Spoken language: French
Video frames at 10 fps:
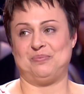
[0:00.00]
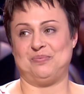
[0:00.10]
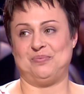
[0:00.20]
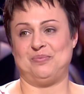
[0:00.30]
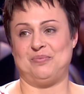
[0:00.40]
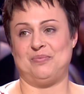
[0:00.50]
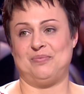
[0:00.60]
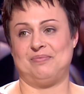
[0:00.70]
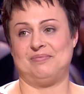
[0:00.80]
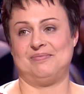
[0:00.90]
C'est qui
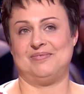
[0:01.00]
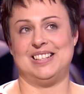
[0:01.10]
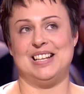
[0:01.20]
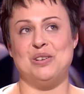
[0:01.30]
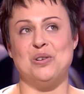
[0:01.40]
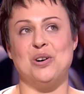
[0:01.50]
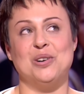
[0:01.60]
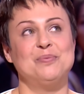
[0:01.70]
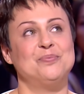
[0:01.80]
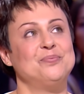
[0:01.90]
Laurent. Laurent.
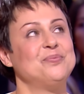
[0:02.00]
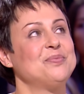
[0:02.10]
Oui.